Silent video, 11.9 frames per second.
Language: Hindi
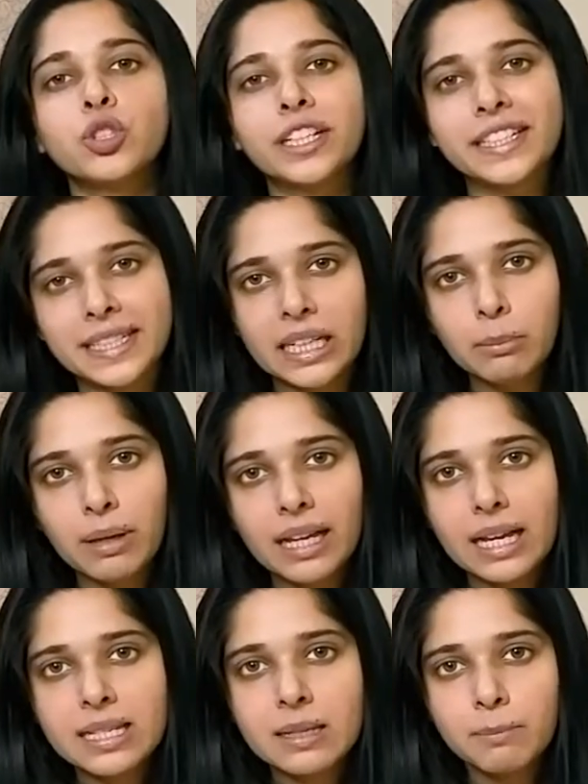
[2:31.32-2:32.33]
16
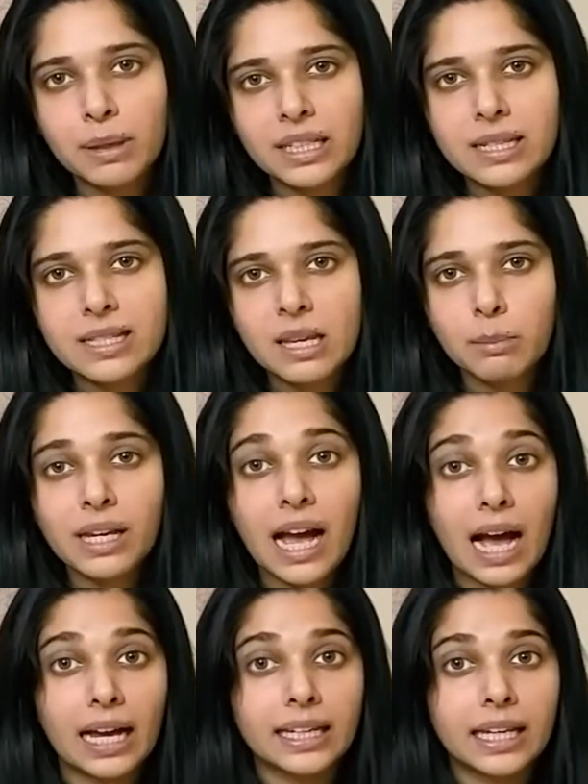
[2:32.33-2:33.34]
मेगा पिक्सल से भी
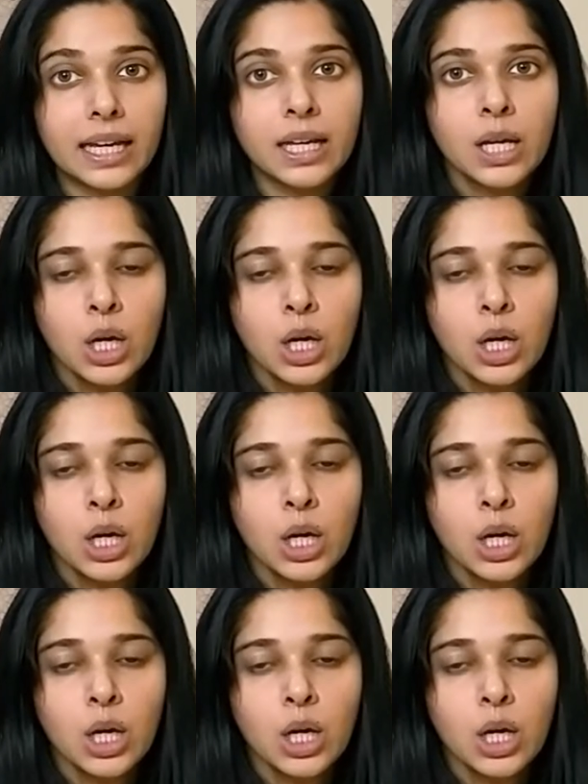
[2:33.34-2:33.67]
हाई है